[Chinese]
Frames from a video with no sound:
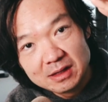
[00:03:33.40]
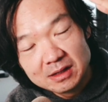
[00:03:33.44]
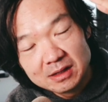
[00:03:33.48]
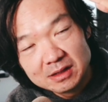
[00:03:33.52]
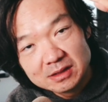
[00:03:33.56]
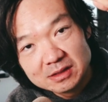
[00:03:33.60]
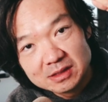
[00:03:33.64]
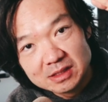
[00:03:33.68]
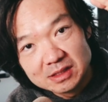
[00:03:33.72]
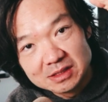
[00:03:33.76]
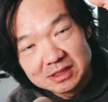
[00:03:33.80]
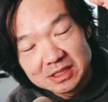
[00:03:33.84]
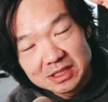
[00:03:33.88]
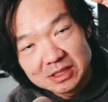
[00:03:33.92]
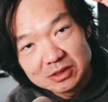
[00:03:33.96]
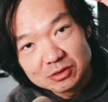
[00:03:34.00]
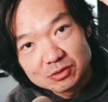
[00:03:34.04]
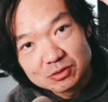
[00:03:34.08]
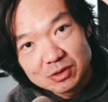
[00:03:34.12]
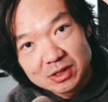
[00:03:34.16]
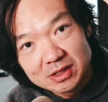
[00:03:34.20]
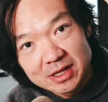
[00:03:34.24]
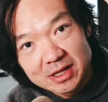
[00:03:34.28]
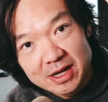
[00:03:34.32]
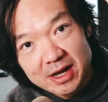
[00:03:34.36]
的这个
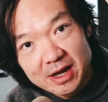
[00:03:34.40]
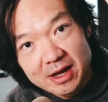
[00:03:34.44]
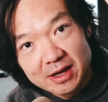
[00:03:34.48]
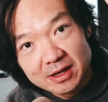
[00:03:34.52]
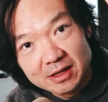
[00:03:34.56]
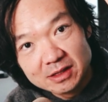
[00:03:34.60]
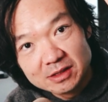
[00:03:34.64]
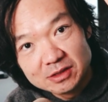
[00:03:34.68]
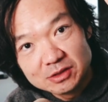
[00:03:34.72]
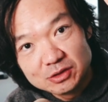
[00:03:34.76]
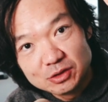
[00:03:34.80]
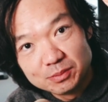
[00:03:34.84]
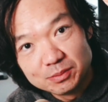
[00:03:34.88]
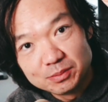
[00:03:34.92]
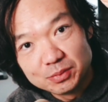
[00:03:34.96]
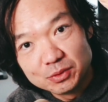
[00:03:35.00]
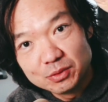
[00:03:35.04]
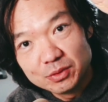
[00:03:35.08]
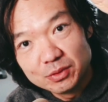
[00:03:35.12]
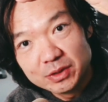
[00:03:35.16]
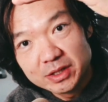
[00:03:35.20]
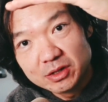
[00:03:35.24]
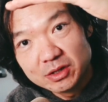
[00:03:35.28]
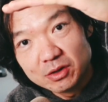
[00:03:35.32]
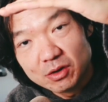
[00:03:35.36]
状态，就不
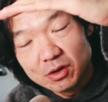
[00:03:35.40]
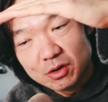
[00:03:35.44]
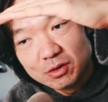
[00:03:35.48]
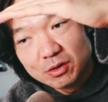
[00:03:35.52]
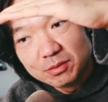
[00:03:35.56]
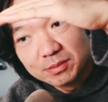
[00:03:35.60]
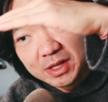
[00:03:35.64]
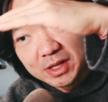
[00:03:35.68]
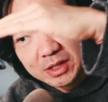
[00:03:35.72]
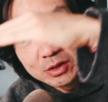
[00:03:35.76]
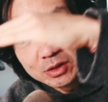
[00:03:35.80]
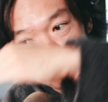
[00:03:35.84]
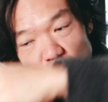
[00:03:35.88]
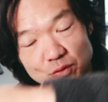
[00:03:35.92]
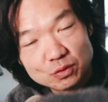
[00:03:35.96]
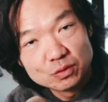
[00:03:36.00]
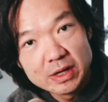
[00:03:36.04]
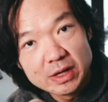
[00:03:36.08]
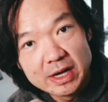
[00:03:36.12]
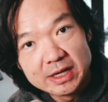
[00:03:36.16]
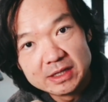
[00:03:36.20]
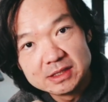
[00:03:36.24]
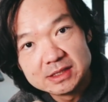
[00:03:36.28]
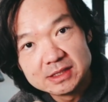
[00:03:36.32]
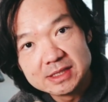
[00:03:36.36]
会有后面突
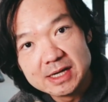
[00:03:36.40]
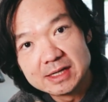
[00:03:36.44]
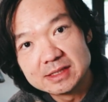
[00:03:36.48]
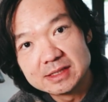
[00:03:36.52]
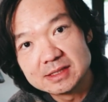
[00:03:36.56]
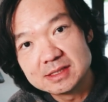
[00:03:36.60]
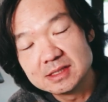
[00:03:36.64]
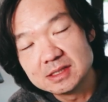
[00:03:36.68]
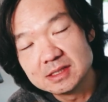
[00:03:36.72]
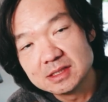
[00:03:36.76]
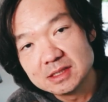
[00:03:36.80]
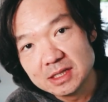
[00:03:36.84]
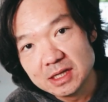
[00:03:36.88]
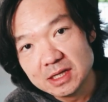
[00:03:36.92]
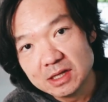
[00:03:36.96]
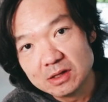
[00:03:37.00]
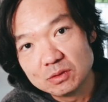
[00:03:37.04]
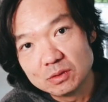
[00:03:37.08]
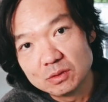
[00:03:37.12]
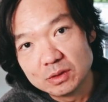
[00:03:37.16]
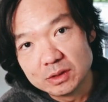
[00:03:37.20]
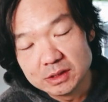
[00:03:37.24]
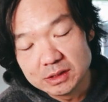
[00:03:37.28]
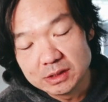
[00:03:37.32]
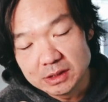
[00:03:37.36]
然一下子跌落
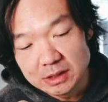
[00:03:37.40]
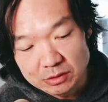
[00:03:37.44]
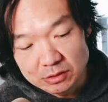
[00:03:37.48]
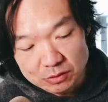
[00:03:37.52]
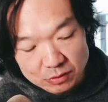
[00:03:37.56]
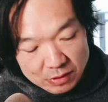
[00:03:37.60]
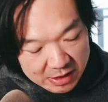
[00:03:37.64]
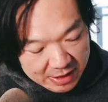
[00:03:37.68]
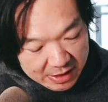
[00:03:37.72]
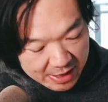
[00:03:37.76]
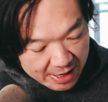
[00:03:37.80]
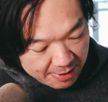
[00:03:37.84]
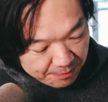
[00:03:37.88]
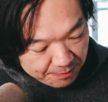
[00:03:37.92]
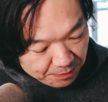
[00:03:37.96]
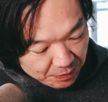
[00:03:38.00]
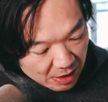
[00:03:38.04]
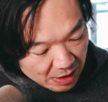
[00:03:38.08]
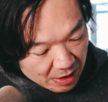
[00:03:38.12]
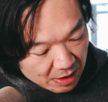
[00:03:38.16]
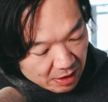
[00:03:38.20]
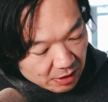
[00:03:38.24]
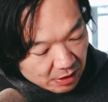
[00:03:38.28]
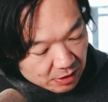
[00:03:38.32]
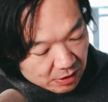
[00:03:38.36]
的这个状态。
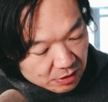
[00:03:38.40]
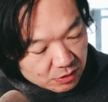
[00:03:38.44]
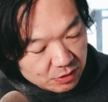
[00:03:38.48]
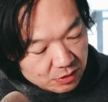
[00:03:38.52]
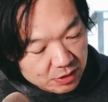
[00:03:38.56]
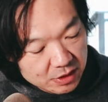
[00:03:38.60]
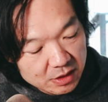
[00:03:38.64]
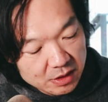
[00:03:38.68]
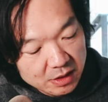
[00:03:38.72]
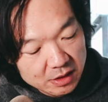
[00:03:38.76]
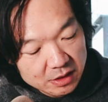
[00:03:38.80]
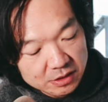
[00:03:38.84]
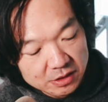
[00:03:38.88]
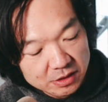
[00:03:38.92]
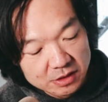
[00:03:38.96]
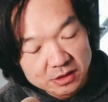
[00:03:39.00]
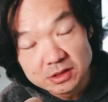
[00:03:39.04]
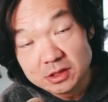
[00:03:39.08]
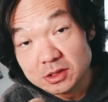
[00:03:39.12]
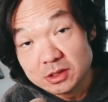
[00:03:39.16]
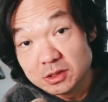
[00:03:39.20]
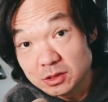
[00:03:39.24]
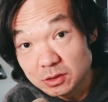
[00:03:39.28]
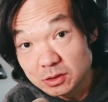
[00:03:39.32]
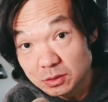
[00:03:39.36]
所以人
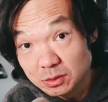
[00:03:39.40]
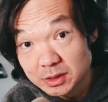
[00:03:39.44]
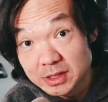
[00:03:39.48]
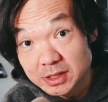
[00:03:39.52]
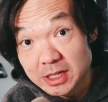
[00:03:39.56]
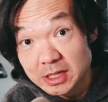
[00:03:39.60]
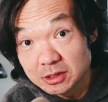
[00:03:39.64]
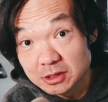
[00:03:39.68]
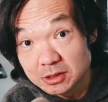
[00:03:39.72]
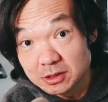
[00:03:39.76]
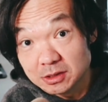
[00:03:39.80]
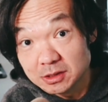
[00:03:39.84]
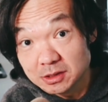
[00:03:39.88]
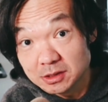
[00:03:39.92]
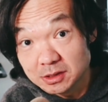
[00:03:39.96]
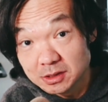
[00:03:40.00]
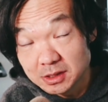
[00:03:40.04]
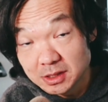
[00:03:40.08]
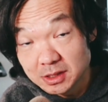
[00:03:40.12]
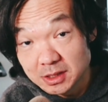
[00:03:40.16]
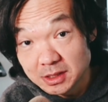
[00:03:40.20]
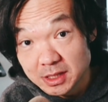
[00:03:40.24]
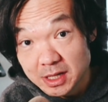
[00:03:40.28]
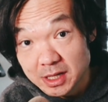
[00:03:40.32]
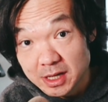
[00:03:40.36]
生是过山车式的
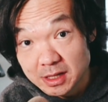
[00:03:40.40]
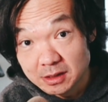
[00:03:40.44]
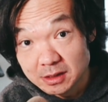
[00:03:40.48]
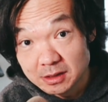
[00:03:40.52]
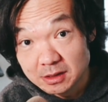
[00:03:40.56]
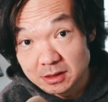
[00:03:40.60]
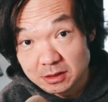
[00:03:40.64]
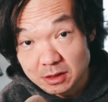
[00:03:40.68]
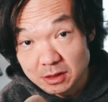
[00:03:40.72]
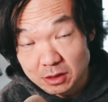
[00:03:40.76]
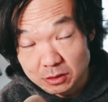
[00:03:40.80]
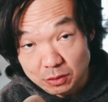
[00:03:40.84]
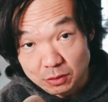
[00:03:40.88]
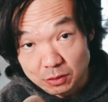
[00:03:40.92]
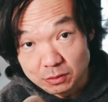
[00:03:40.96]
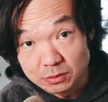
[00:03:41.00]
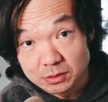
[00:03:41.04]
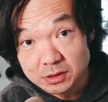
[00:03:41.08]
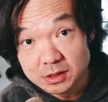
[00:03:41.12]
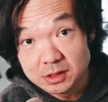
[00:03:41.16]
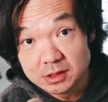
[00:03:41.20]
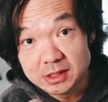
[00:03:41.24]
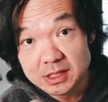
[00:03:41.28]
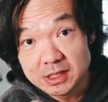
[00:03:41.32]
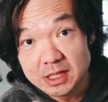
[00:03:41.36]
体验，要同
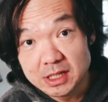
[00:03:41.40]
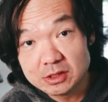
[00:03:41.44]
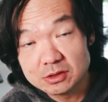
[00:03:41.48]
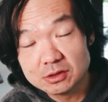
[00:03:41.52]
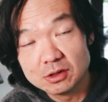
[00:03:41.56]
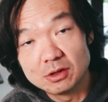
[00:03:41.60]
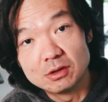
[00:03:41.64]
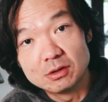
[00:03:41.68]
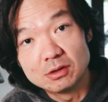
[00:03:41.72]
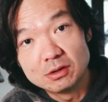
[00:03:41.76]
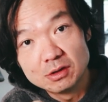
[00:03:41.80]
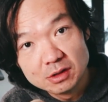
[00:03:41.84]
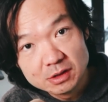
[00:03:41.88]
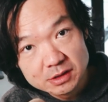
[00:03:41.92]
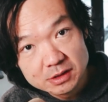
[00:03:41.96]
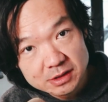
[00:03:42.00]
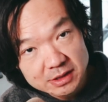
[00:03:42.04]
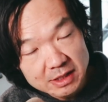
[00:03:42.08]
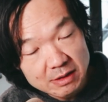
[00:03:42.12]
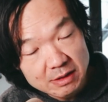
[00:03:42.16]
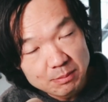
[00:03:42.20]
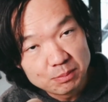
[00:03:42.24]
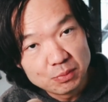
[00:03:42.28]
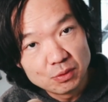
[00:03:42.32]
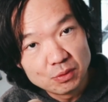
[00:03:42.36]
时接受在
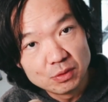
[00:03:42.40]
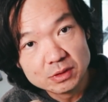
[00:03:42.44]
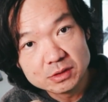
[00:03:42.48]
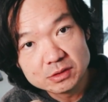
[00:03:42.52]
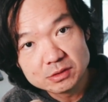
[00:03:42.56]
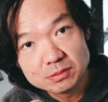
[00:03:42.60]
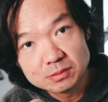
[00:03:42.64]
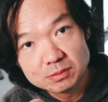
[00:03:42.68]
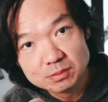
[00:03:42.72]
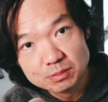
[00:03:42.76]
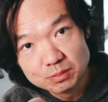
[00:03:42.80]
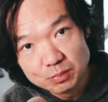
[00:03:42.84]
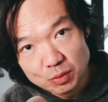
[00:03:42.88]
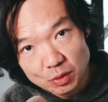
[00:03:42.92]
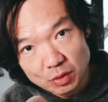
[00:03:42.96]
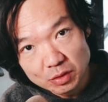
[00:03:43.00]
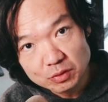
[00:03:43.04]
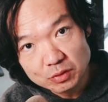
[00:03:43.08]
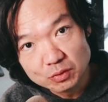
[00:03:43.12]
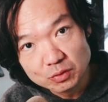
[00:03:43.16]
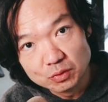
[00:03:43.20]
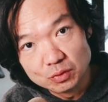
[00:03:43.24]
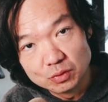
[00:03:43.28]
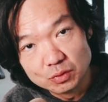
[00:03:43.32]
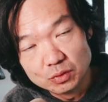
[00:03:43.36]
波波
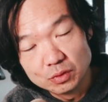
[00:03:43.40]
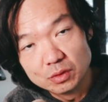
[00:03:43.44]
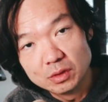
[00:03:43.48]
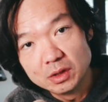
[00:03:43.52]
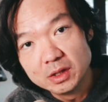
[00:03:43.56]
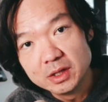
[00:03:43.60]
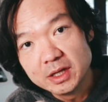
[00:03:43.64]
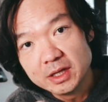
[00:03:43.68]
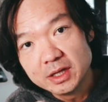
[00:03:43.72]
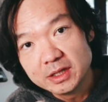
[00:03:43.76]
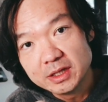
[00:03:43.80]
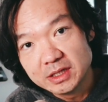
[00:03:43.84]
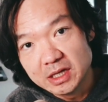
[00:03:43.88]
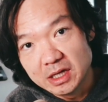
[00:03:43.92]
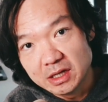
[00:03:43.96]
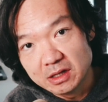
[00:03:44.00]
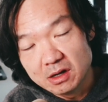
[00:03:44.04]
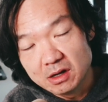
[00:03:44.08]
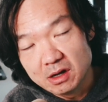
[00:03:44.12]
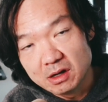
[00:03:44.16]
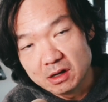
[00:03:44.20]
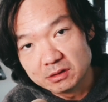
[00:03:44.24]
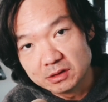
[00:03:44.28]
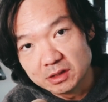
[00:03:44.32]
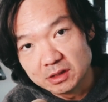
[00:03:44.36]
谷，也
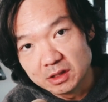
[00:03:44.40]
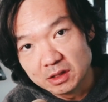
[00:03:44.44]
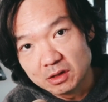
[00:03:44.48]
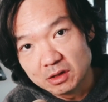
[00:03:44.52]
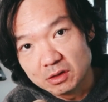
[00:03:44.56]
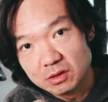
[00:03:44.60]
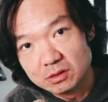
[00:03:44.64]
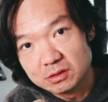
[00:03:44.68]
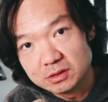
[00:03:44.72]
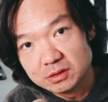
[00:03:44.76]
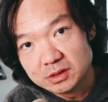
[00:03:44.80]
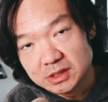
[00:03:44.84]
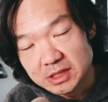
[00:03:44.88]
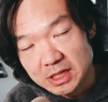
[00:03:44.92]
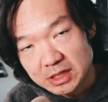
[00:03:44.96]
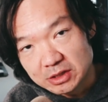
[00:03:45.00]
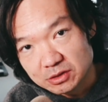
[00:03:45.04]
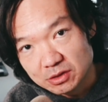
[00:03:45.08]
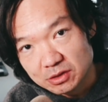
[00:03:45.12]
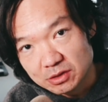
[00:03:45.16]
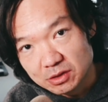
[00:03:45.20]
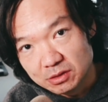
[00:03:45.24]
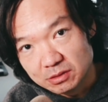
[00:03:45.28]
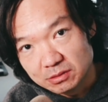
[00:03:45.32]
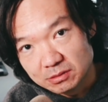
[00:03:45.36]
要能够接
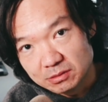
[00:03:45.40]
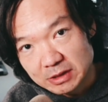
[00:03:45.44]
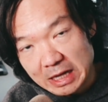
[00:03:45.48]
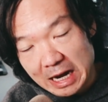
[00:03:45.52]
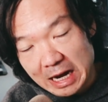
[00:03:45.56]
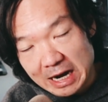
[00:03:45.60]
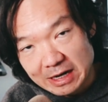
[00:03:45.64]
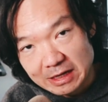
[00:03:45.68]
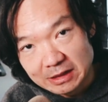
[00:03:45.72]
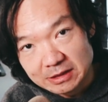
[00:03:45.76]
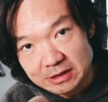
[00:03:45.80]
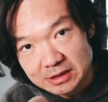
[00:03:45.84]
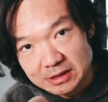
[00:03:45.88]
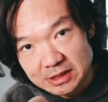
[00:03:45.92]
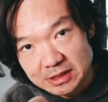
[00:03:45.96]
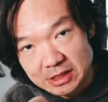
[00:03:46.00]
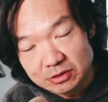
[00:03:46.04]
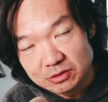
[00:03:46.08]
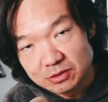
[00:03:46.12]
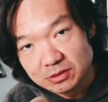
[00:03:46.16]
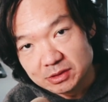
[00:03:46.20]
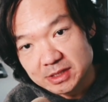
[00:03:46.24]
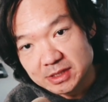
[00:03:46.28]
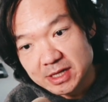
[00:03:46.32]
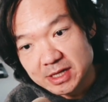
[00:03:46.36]
受坦然的接受
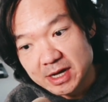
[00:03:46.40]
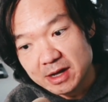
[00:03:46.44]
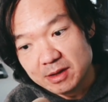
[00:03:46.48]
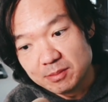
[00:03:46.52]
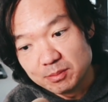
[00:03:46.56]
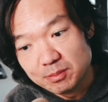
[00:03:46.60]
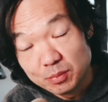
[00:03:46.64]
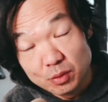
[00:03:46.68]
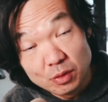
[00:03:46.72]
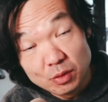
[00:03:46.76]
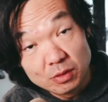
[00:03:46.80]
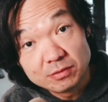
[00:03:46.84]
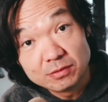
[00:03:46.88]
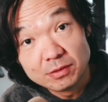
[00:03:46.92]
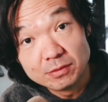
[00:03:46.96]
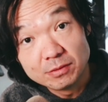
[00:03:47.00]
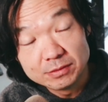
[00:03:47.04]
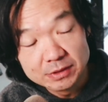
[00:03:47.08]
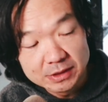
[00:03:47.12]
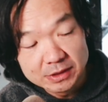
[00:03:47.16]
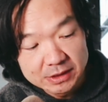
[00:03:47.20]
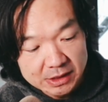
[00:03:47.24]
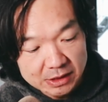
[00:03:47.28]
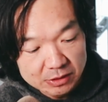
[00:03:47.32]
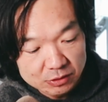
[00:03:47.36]
在波峰的
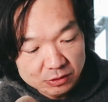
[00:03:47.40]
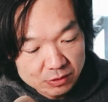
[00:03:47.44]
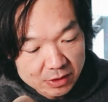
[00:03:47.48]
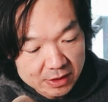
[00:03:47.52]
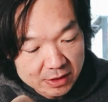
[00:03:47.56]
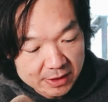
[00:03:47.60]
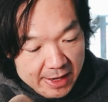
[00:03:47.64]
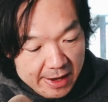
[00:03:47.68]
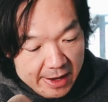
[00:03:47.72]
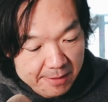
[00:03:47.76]
这个状态。